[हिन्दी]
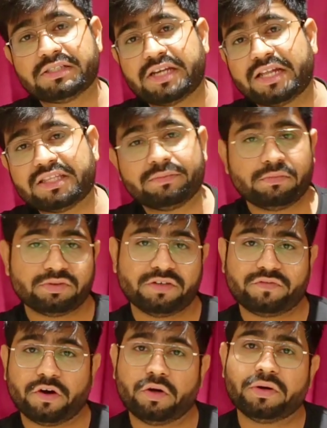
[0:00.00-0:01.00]
साथ ही
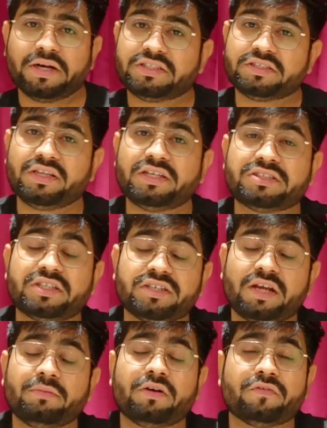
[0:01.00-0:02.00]
मुझे फॉलो कर सकते हैं
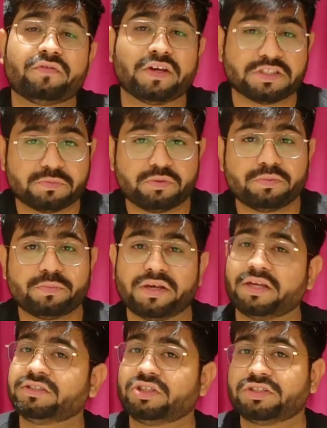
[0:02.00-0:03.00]
इंस्टाग्राम और फेसबुक
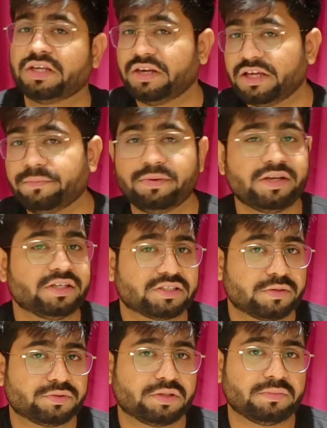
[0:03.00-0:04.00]
पे जिसे लिंक भी
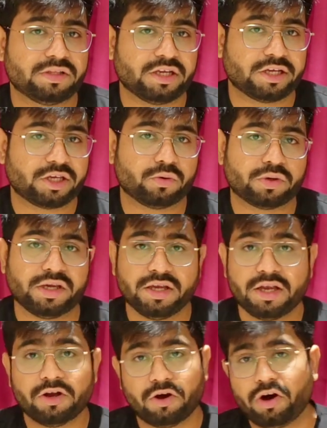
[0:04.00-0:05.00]
डिस्क्रिप्शन में दे रखे होंगे
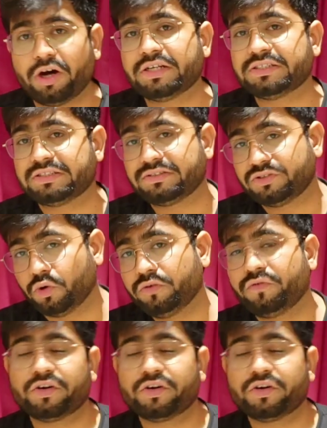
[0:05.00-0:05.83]
और डोंट